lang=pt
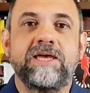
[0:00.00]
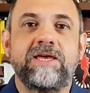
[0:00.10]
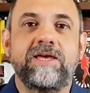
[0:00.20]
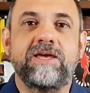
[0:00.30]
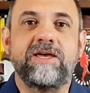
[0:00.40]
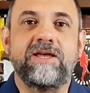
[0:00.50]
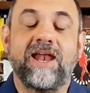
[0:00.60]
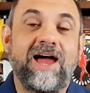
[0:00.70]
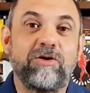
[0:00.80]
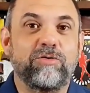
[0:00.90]
E
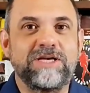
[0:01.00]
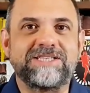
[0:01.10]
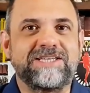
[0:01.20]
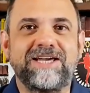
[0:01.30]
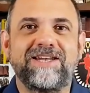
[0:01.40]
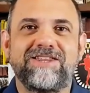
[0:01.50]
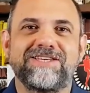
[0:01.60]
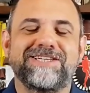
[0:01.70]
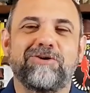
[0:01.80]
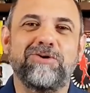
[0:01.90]
lá eu conheci a
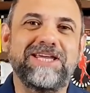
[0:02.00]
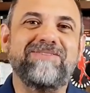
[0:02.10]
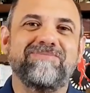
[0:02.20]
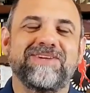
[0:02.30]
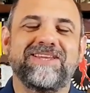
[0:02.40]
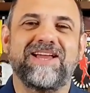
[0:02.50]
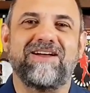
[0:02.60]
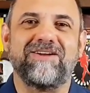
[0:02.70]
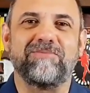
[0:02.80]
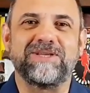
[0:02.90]
Letícia Colim, que tá,
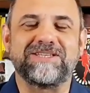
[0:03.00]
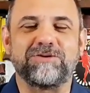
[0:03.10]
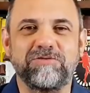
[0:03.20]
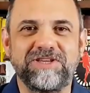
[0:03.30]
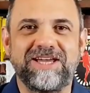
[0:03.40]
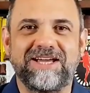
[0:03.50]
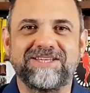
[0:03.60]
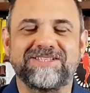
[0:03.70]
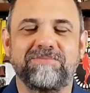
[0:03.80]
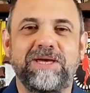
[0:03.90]
é uma das
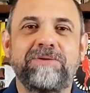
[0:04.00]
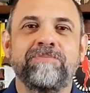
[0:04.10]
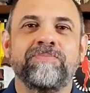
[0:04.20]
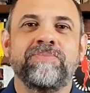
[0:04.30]
convidadas também